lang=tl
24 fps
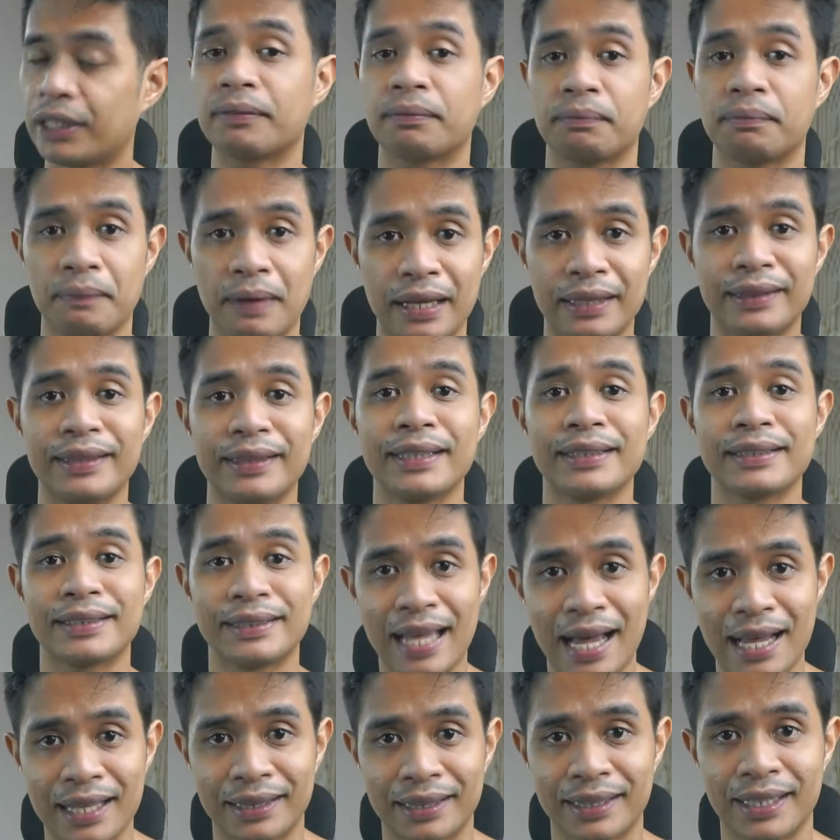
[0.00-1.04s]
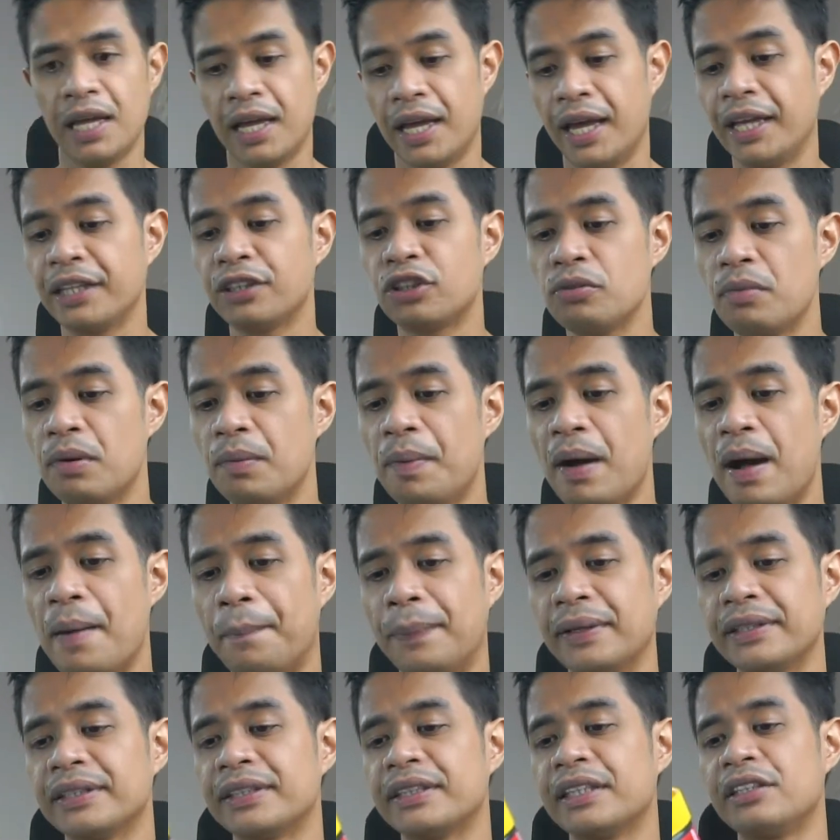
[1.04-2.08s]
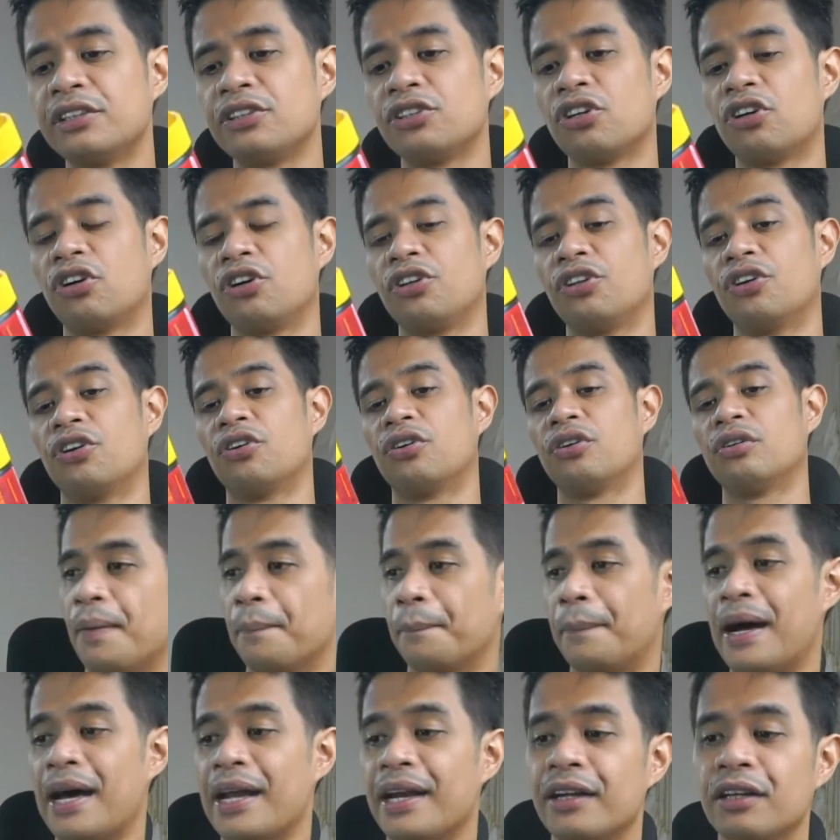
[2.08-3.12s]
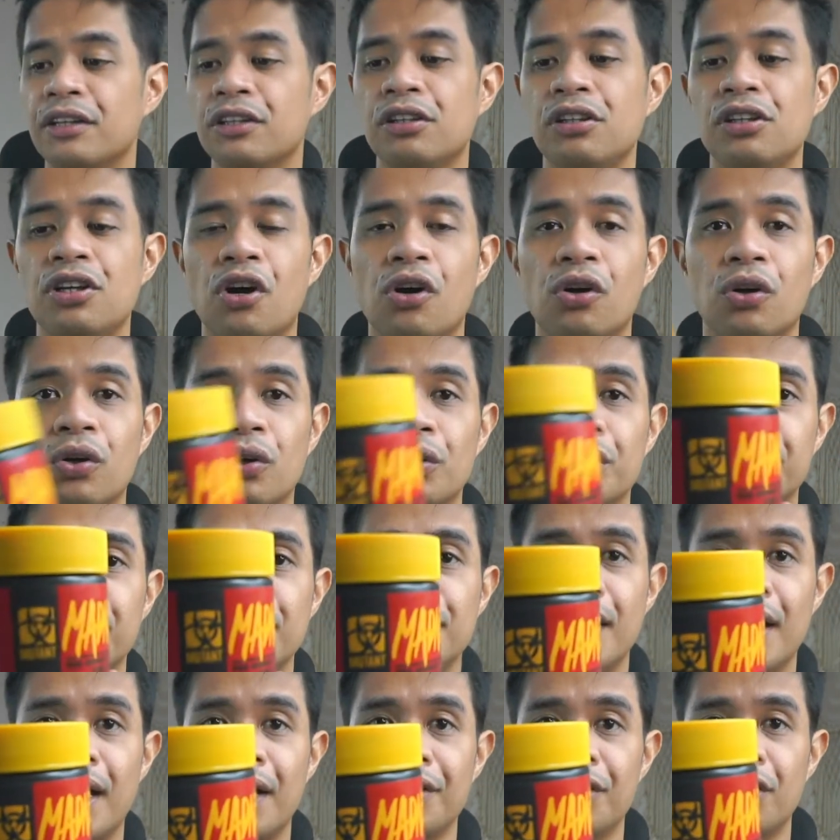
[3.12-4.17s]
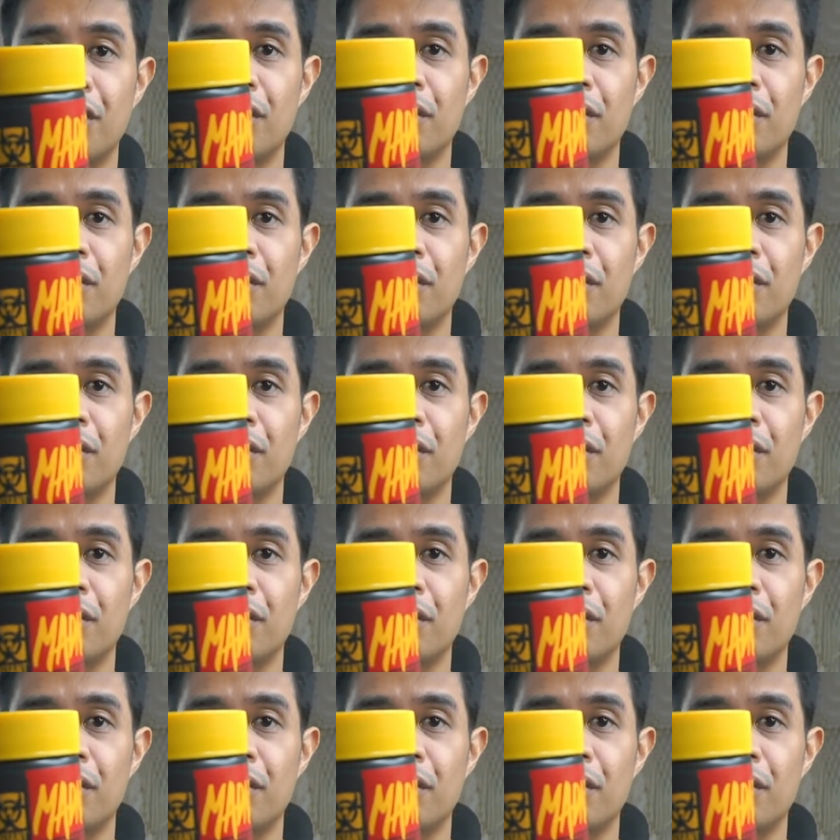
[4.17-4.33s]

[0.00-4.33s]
Madness dati. And kung mapapansin nyo, no, parang yung logo nila, no,